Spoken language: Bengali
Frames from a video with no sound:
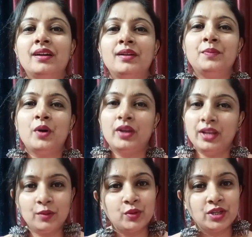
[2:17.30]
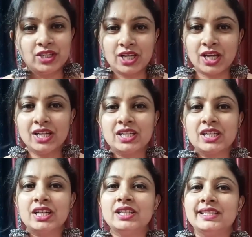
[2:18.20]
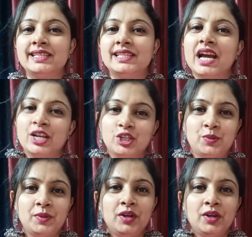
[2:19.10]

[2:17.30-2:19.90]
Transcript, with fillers: পয়লা বৈশাখ যেটা আসবে